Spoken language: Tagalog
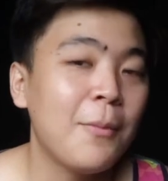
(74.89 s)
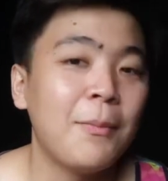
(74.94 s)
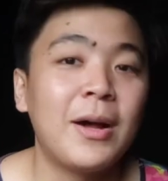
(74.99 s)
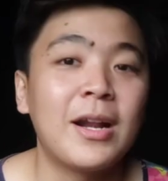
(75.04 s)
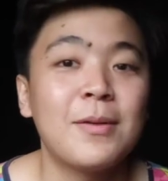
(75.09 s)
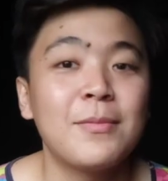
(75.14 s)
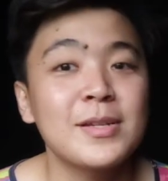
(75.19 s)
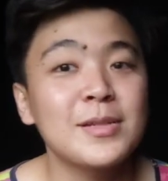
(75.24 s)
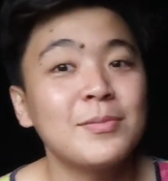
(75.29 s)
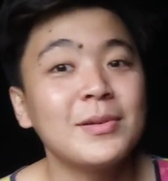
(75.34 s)

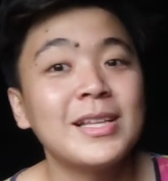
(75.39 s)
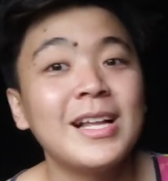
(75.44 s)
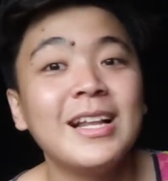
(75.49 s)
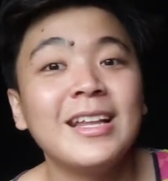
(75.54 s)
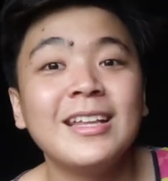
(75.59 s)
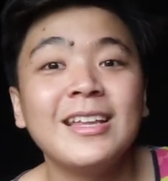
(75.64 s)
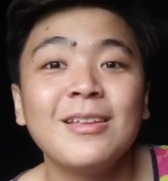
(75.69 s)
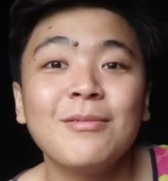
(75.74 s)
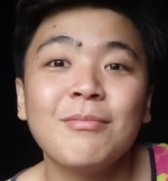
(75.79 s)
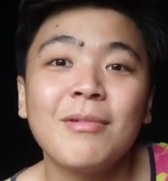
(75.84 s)
Para mas
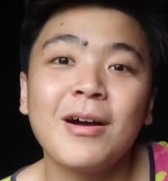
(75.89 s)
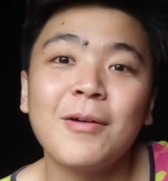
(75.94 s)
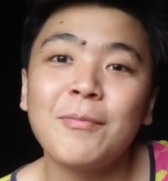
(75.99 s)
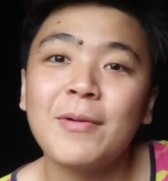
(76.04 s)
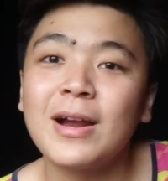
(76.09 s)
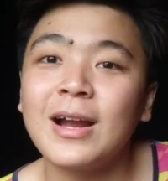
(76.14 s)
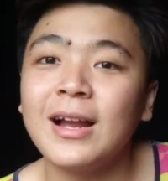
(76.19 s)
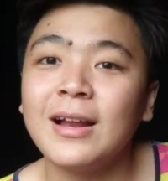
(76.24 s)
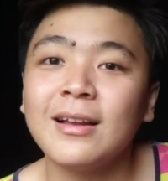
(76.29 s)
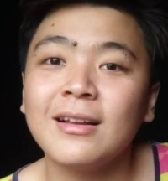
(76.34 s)
madali din
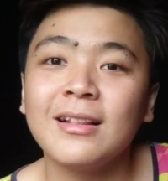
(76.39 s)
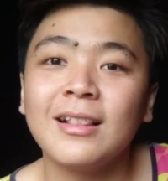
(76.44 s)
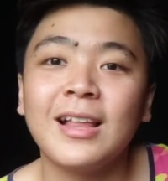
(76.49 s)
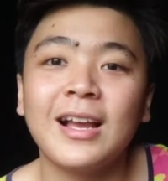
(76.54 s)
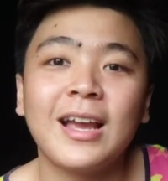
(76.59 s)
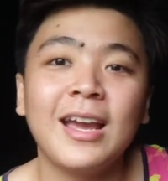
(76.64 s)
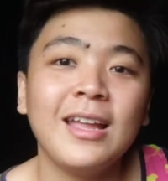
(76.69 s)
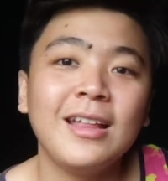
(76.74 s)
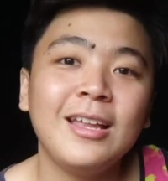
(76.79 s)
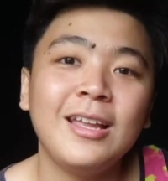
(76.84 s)

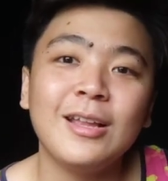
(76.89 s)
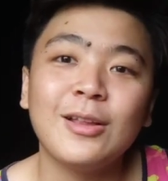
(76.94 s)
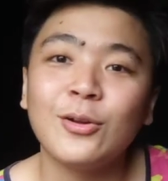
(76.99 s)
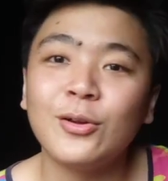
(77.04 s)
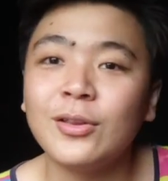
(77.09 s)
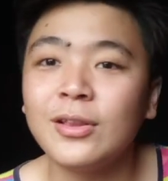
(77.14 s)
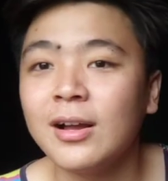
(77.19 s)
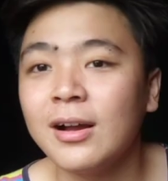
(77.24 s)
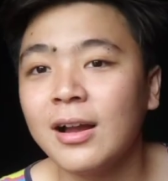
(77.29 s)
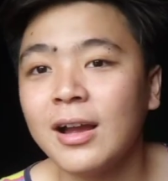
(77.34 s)
makapaglagay dito
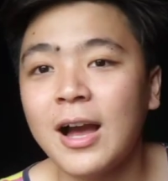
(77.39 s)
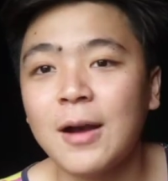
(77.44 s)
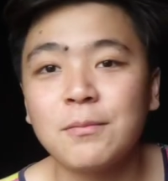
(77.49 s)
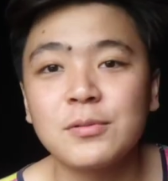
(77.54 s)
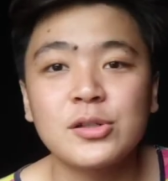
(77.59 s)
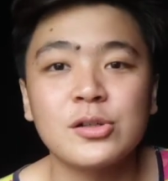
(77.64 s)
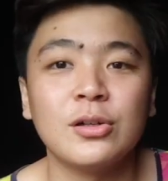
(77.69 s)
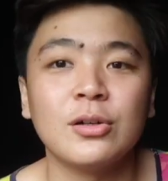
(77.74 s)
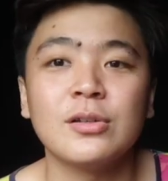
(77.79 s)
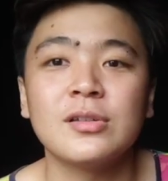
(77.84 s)
ng
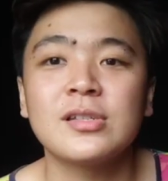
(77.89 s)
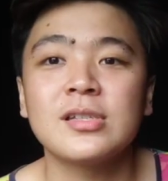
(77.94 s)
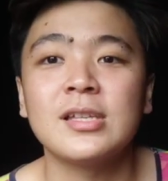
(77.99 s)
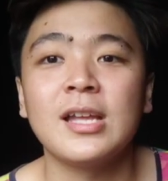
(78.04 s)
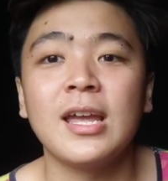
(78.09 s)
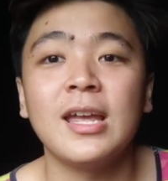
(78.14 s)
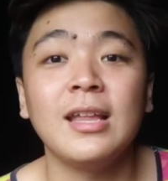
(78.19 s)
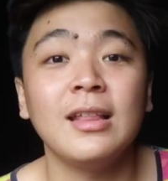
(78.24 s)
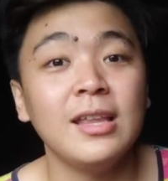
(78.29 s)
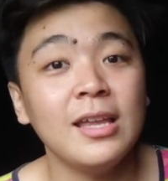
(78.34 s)
captions
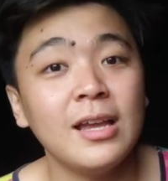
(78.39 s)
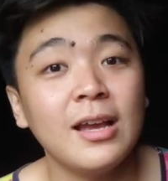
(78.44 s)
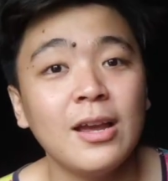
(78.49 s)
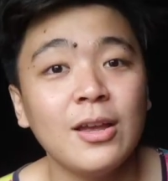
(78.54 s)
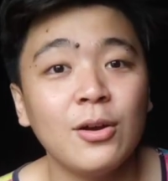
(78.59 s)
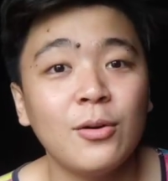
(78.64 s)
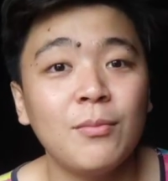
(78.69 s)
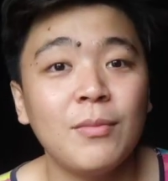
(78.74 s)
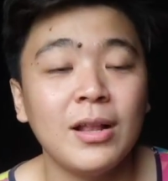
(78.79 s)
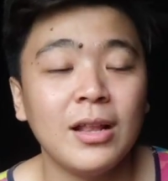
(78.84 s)
na hindi
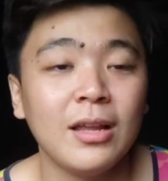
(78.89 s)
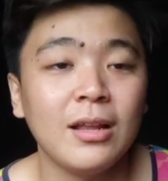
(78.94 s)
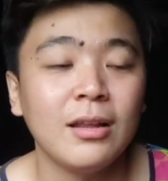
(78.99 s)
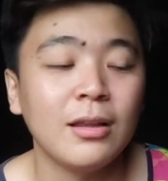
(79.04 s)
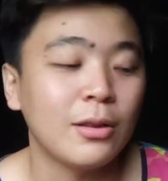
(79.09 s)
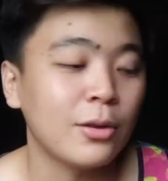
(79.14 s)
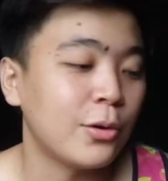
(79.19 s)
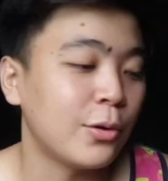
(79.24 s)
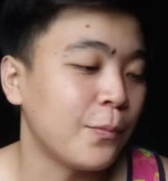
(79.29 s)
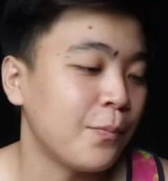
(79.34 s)
kayo
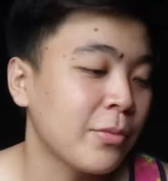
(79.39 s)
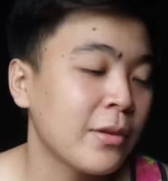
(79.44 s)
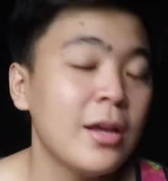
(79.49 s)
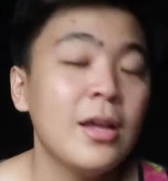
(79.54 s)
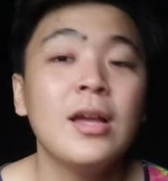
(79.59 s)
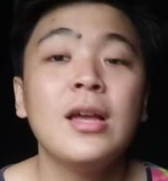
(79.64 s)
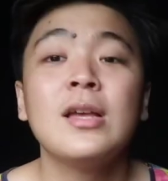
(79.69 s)
malilito.